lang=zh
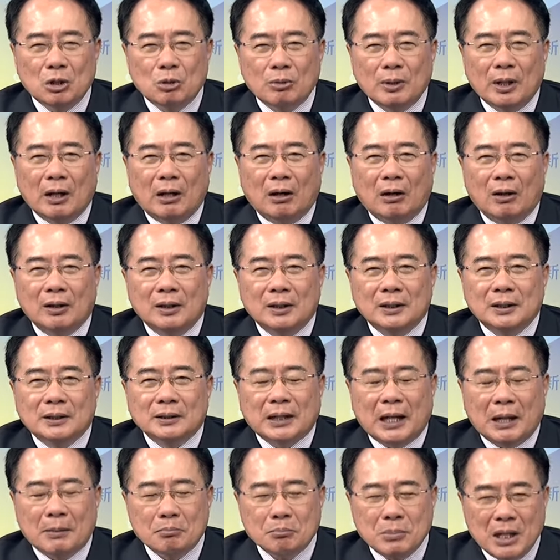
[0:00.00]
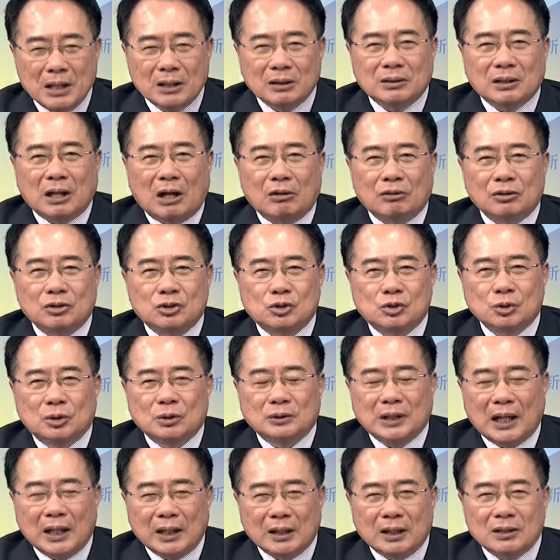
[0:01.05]
为好，它面岛的时候
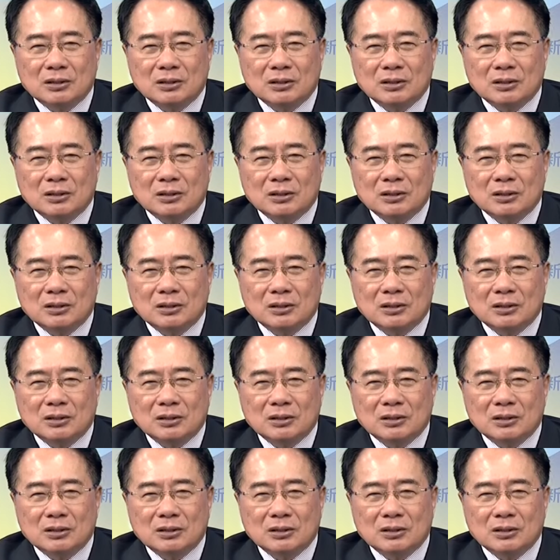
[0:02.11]
当然